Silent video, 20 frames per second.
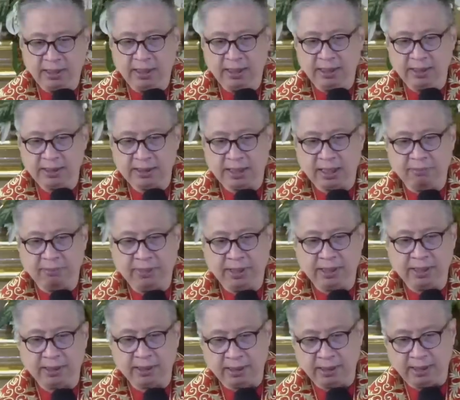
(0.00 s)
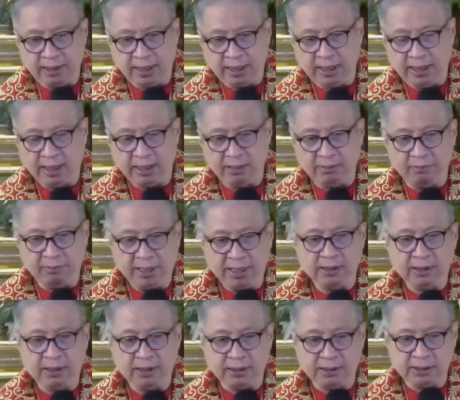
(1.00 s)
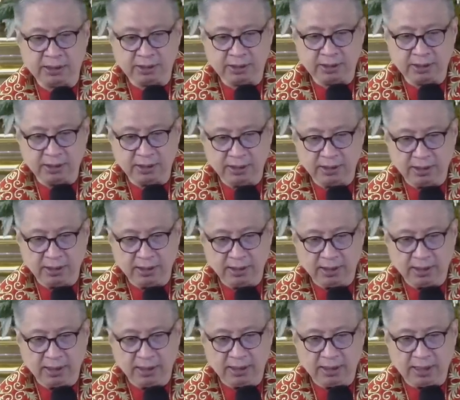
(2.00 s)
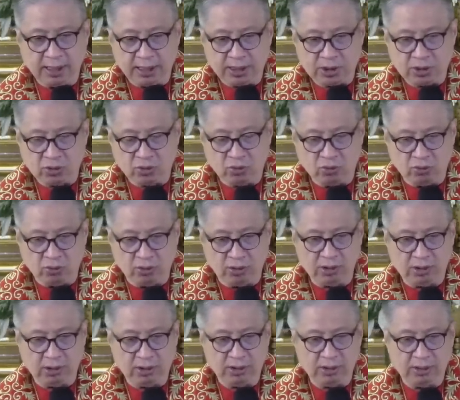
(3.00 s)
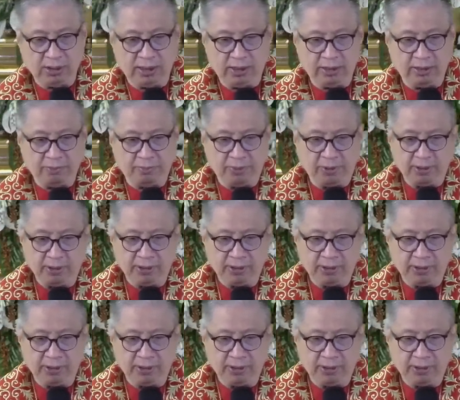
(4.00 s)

Seventh Day Adventist na school. Ano po?